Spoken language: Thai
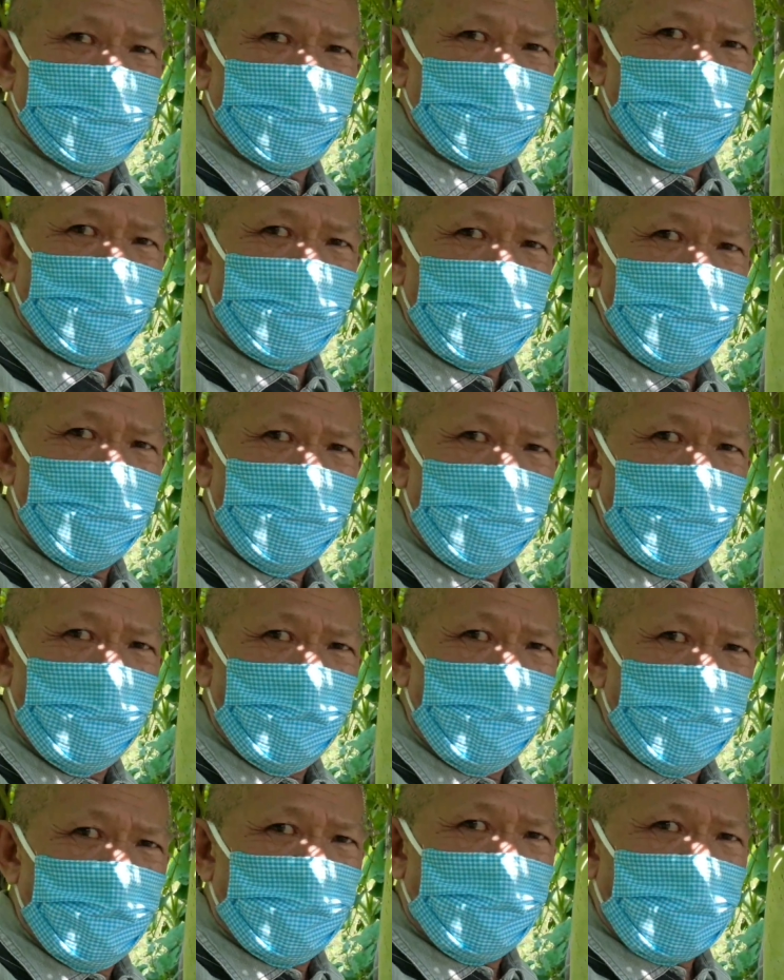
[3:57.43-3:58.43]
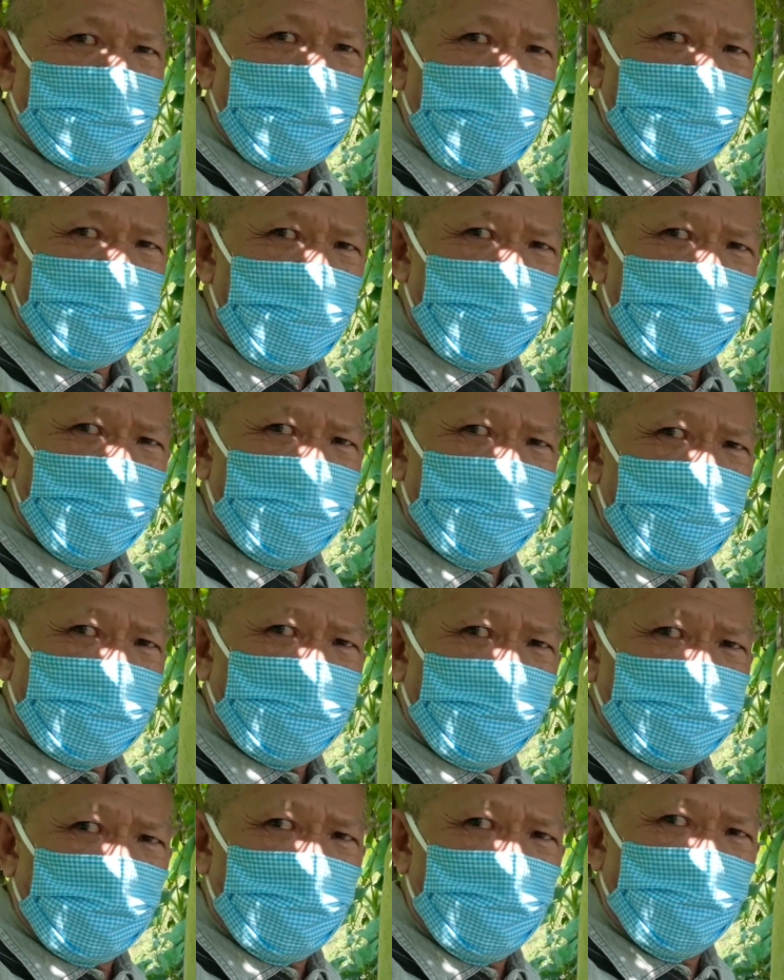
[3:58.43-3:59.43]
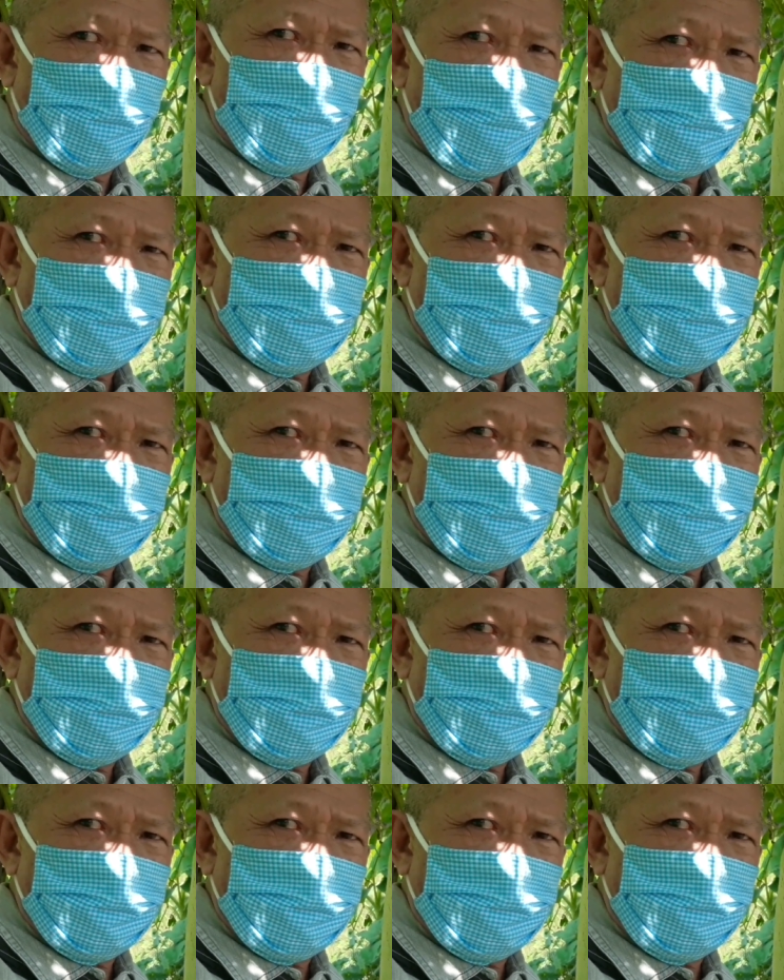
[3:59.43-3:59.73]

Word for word: ดูสิฝักใหญ่ๆฝักโตๆฝัก